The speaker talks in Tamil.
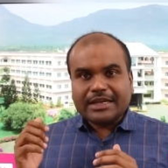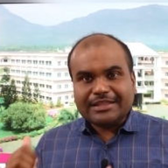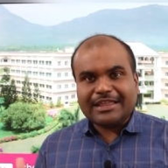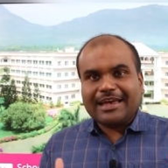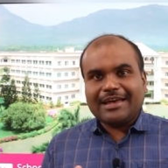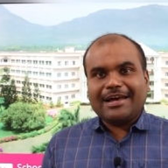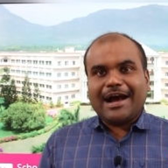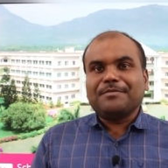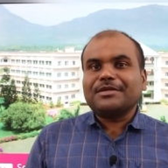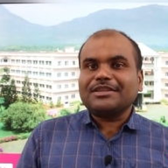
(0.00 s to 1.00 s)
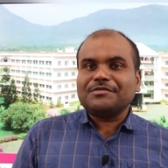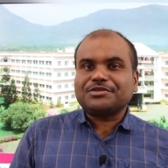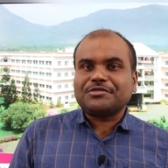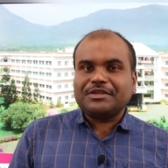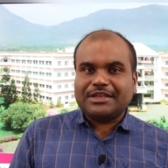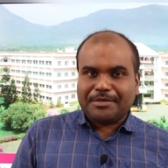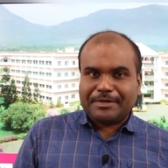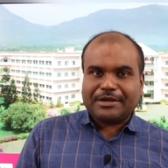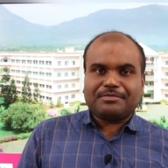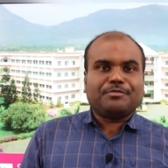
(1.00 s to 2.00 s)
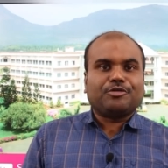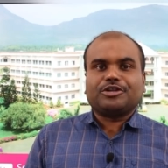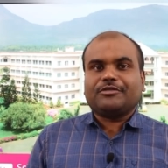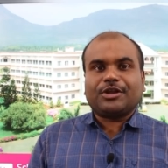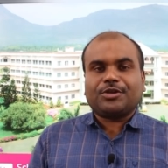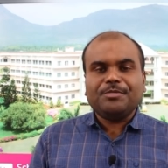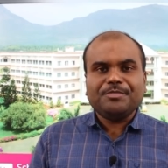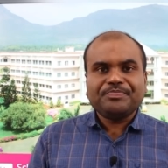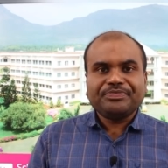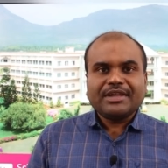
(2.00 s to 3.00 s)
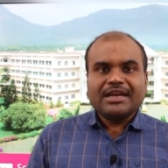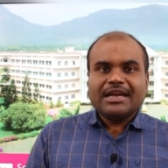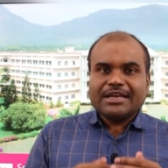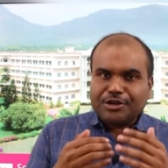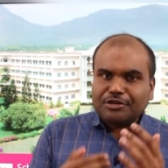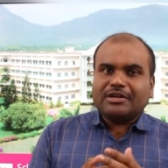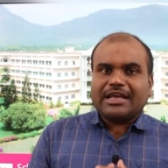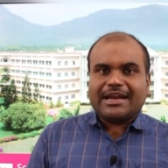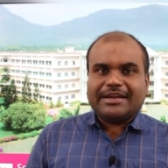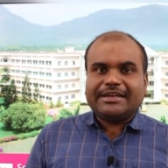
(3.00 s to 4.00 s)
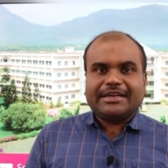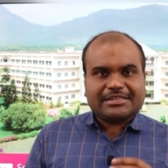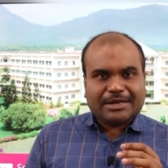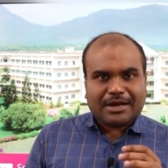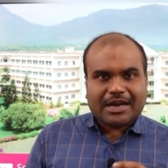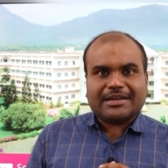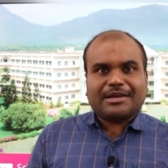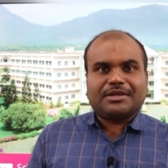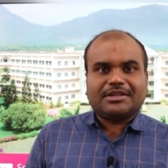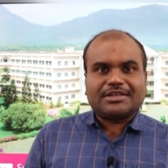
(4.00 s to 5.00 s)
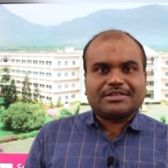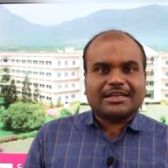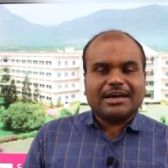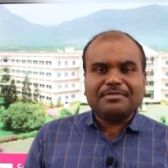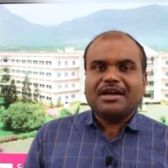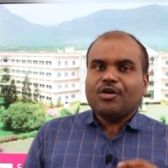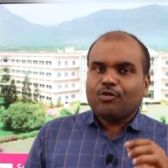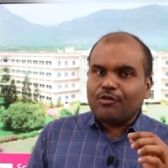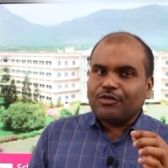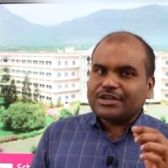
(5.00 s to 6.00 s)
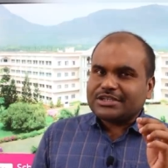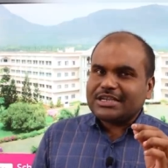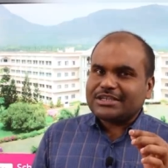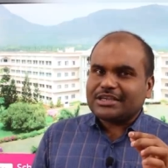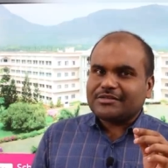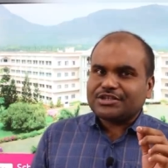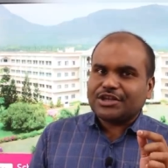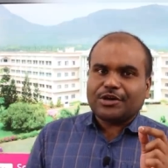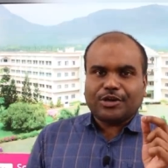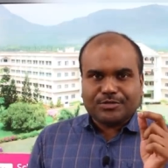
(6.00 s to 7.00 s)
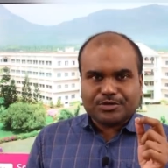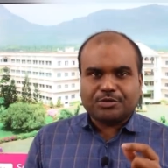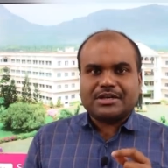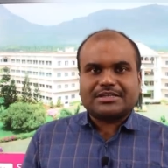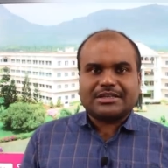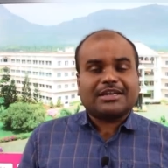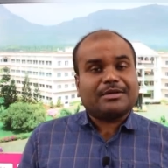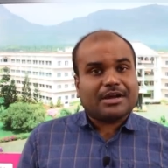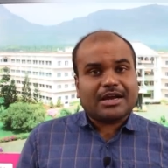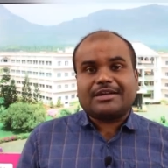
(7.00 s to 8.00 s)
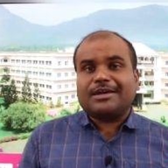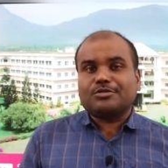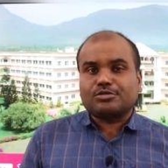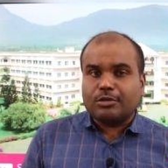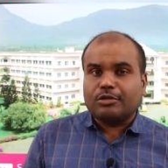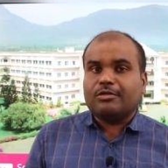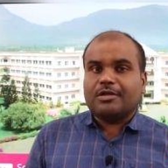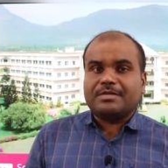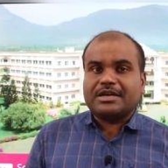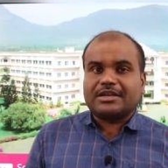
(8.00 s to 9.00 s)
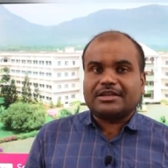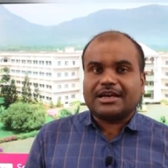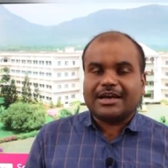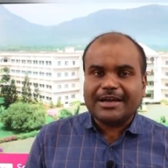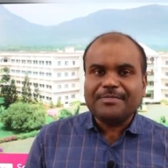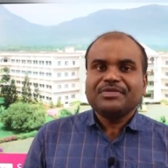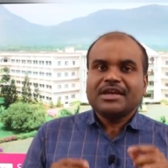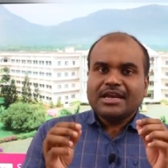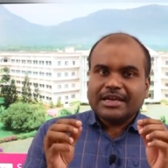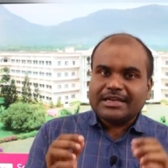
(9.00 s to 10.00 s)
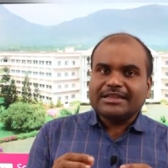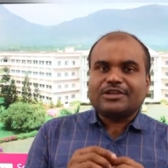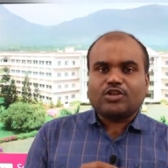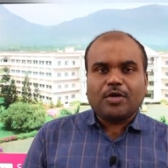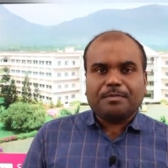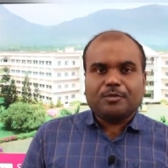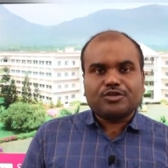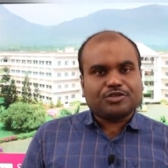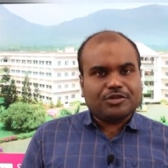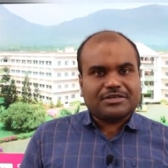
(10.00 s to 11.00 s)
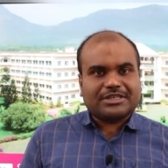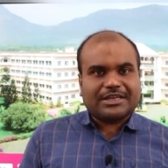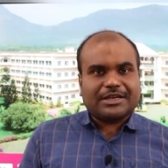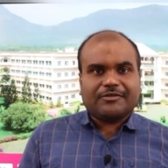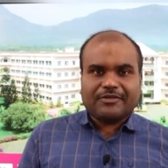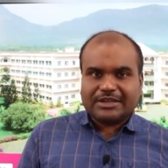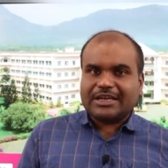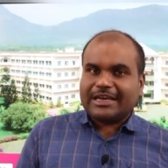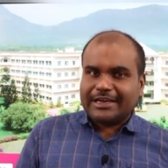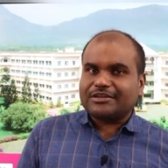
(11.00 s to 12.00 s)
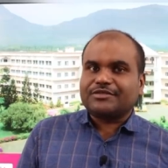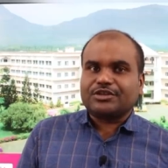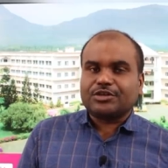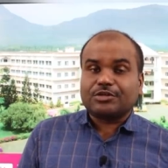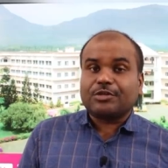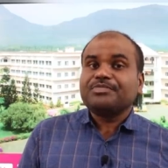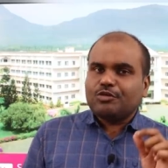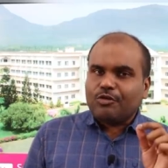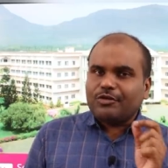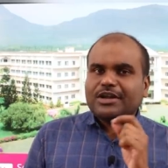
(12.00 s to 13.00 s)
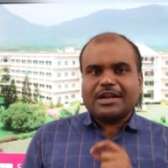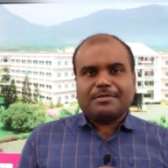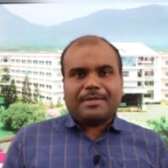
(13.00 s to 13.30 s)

இந்த அமிர்த விஸ்வ வித்யாபீடம் பொறுத்த வரைக்கும் இன்னும் நிறைய டீட்டெயில்ஸ் நம்ம கட்டாயமாக தெரிஞ்சுக்கலாம் ஒவ்வொரு சின்ன சின்ன விஷயங்களையும் ஸ்டூடெண்ட்ஸுக்கிட்ட நம்ம கட்டாயமாக சொல்லணும் அப்படிங்கிறதுக்காக இந்த டாப் மோஸ்ட் யூனிவர்சிட்டியை வந்து கையில் எடுத்துகிட்டு வந்திருக்கிறோம் ஸோ ஒவ்வொன்றா நம்ம